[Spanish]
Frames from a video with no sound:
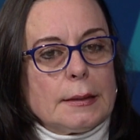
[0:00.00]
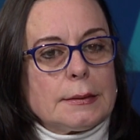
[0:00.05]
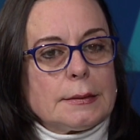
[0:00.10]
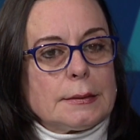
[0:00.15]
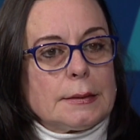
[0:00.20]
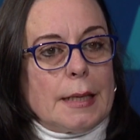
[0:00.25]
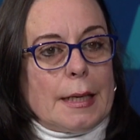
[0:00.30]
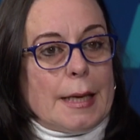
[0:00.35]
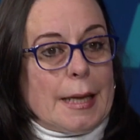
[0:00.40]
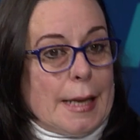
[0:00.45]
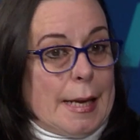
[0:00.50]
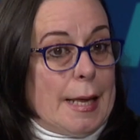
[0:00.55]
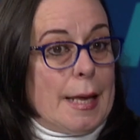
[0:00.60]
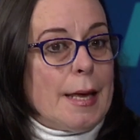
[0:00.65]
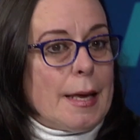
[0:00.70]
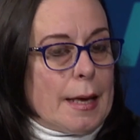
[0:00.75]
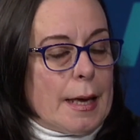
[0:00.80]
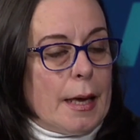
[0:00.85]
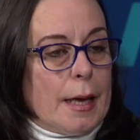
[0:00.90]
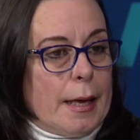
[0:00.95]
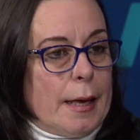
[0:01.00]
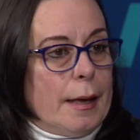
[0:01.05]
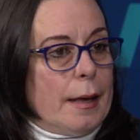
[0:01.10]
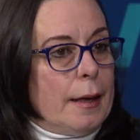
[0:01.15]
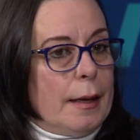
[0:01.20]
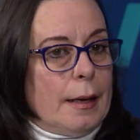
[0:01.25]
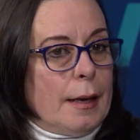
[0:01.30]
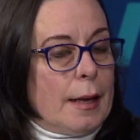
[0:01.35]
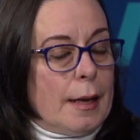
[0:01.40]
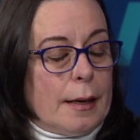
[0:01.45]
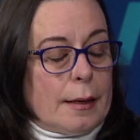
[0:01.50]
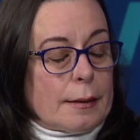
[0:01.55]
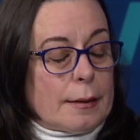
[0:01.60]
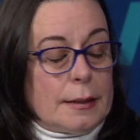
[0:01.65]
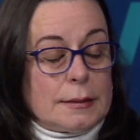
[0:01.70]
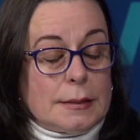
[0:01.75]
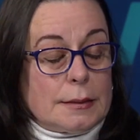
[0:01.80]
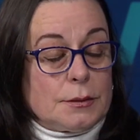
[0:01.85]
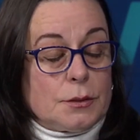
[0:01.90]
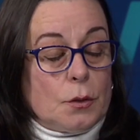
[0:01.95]
se cree que la
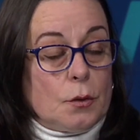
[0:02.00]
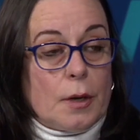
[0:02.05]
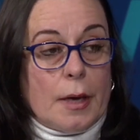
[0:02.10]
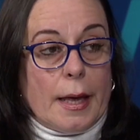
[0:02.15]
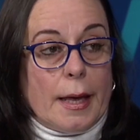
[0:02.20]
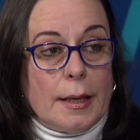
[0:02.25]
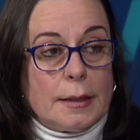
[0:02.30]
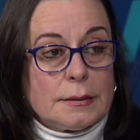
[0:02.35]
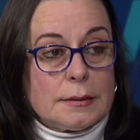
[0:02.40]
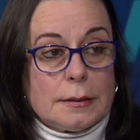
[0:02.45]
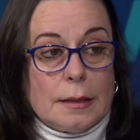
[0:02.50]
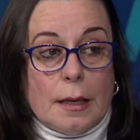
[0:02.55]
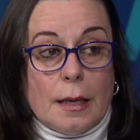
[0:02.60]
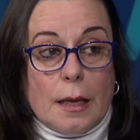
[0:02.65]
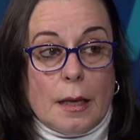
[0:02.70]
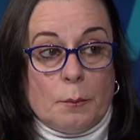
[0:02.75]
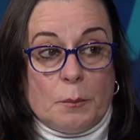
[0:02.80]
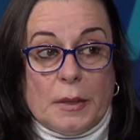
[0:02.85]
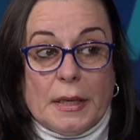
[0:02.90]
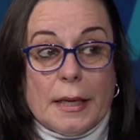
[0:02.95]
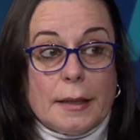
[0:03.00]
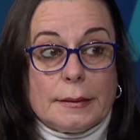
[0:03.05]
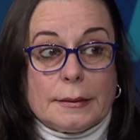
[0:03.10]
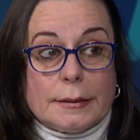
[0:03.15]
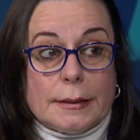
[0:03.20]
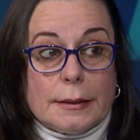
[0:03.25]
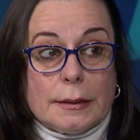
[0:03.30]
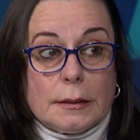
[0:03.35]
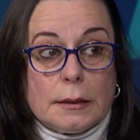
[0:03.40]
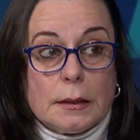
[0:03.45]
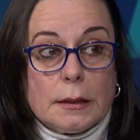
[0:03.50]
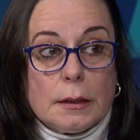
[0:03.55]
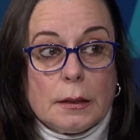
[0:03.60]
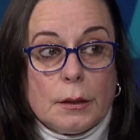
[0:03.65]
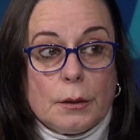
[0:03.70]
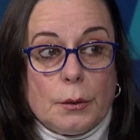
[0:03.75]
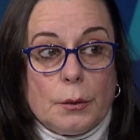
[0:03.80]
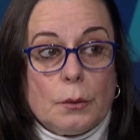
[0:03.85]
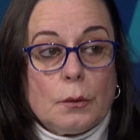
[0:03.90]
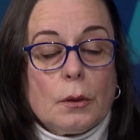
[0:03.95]
recesión es inminente,
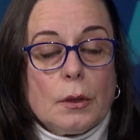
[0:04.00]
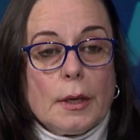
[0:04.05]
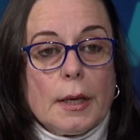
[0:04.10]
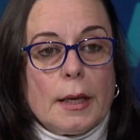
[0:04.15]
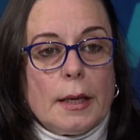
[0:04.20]
¿no?